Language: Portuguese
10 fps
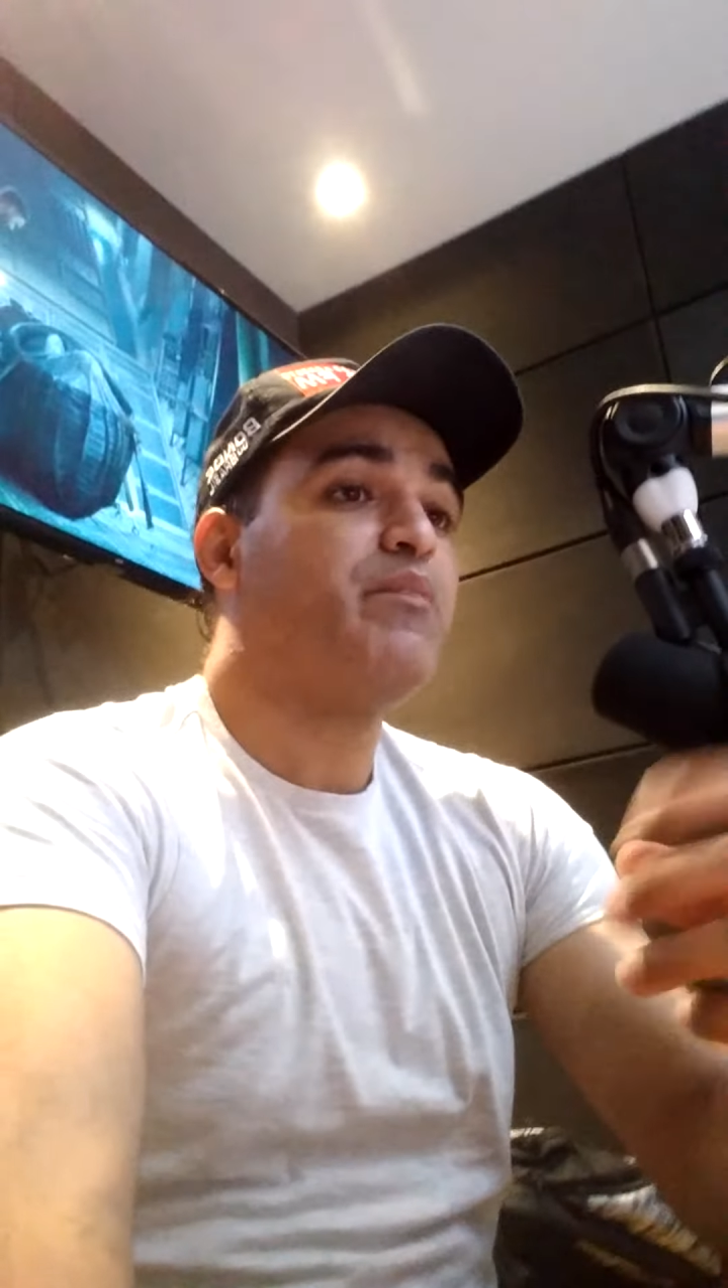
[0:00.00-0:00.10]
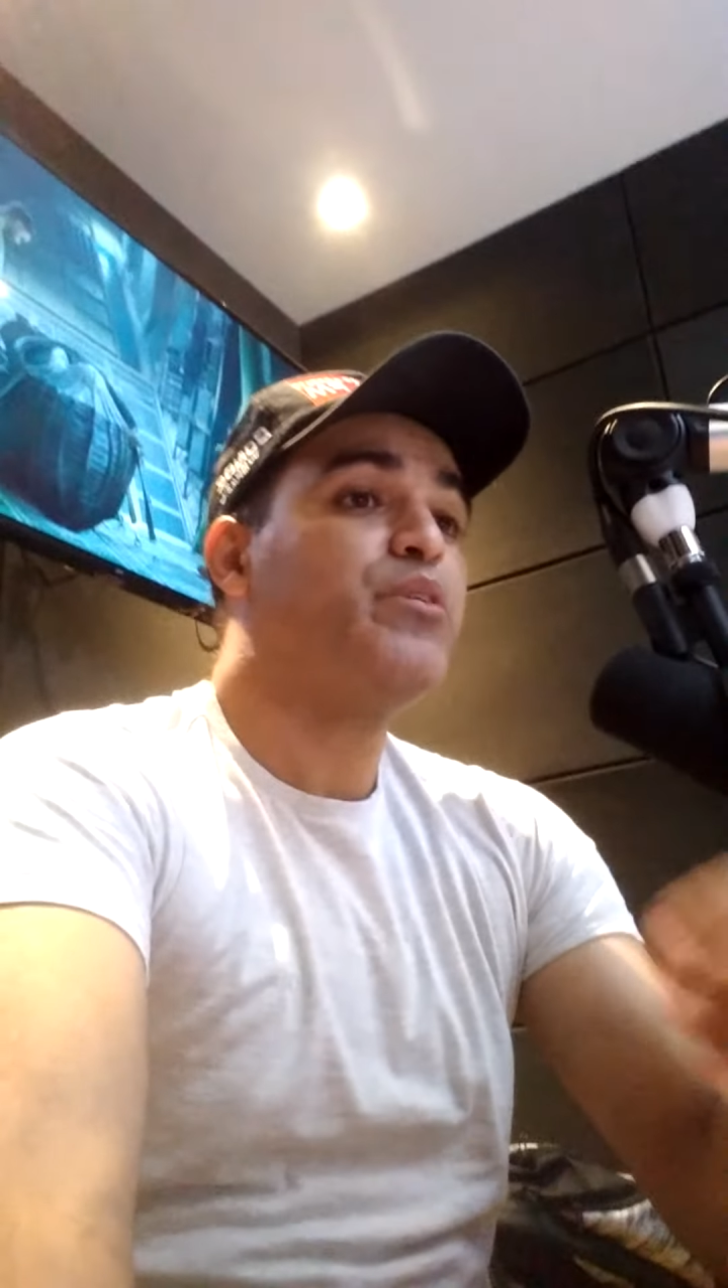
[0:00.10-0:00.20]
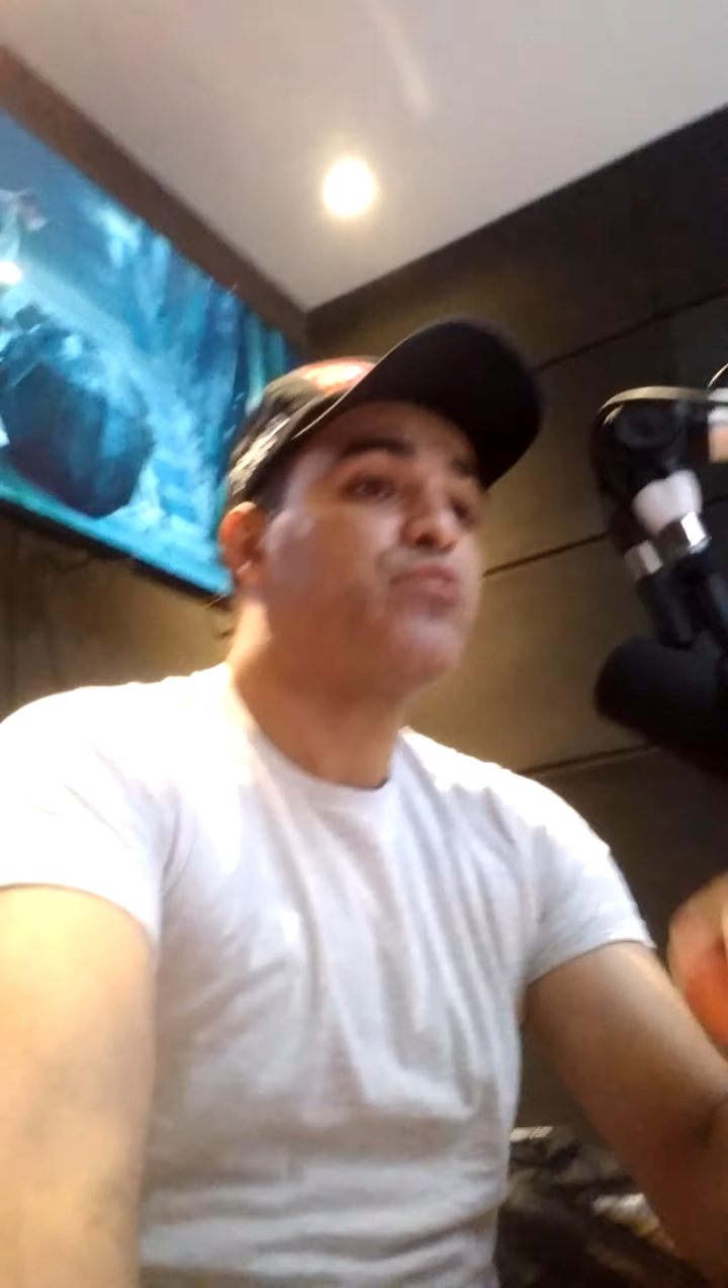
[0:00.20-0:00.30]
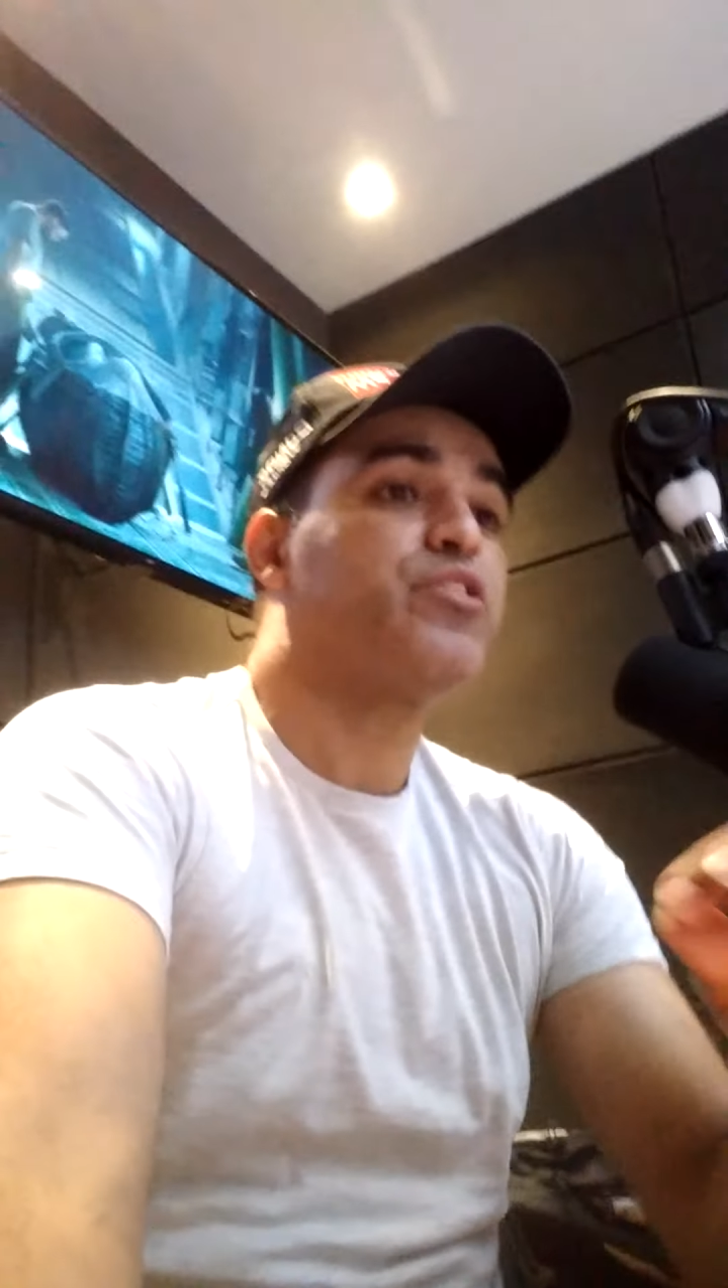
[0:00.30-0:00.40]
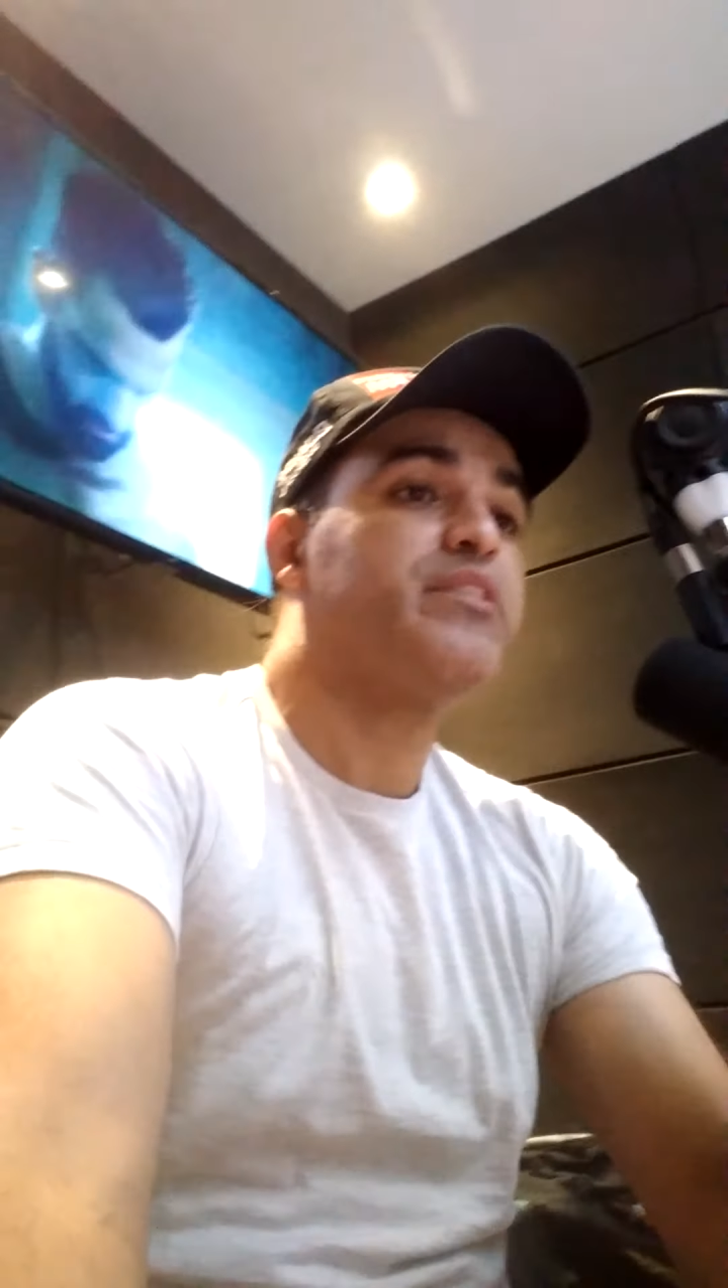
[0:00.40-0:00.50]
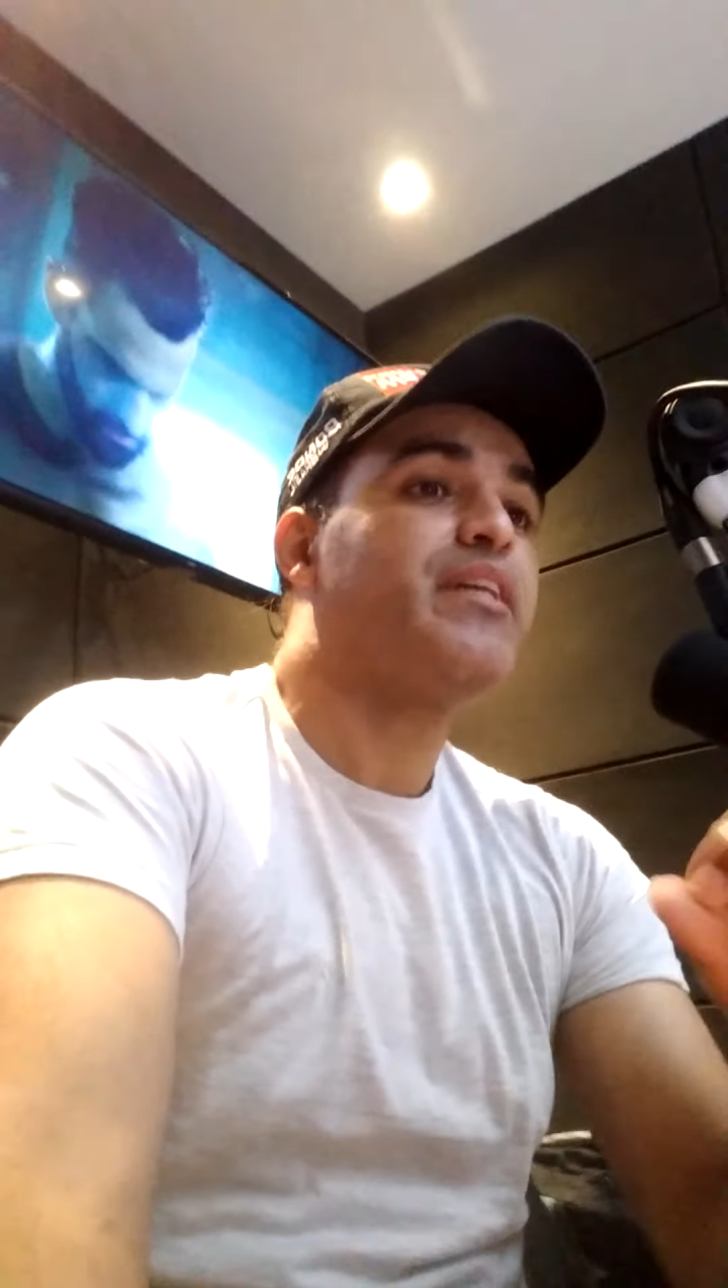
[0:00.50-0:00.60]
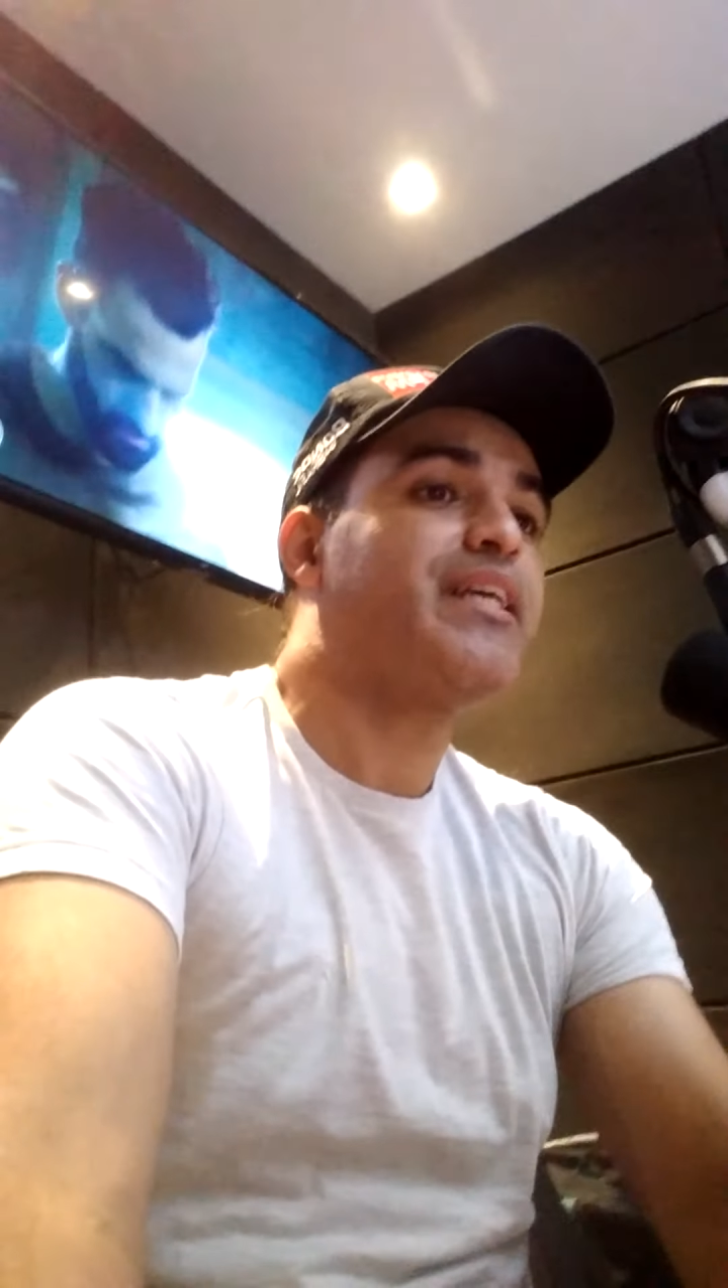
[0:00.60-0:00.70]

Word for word: muito hoje em dia